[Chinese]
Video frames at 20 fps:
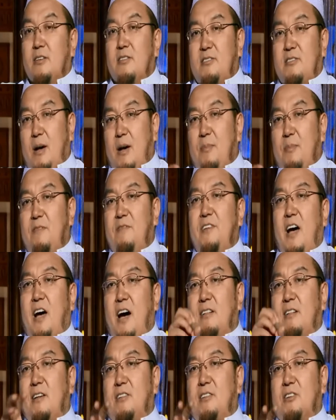咱们为阿
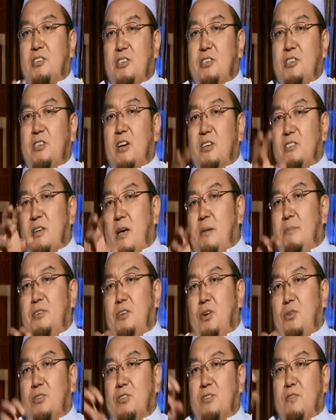拉的施舍，咱们
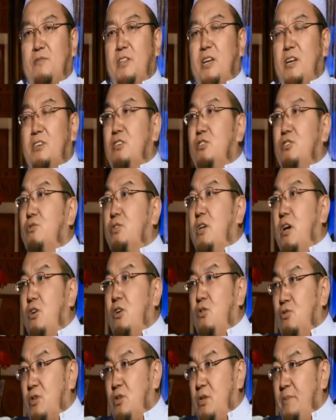要的是伟大真主在
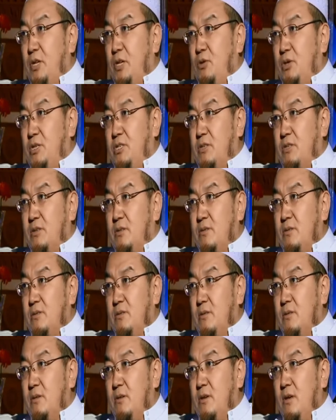后世里面的回赐，
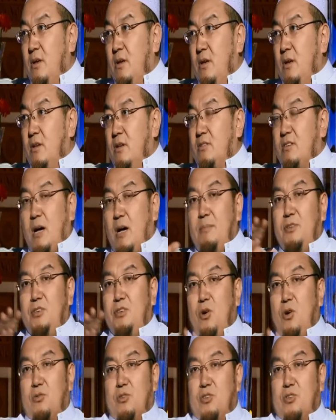咱们
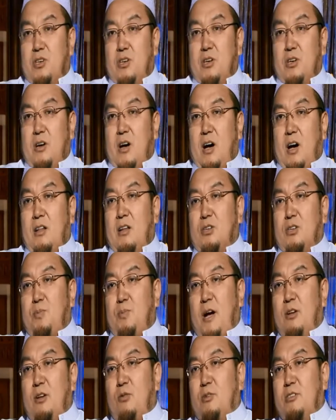要的是阿拉斯
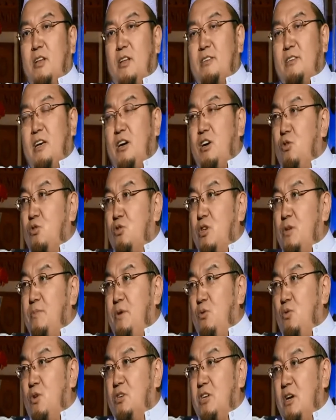帕拉瓦塔在后世里面
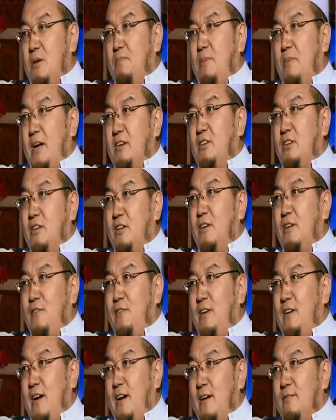我称盘上的那个
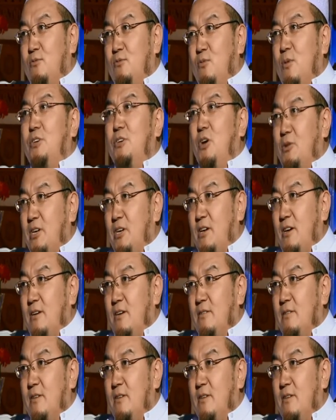分量，我们要这个，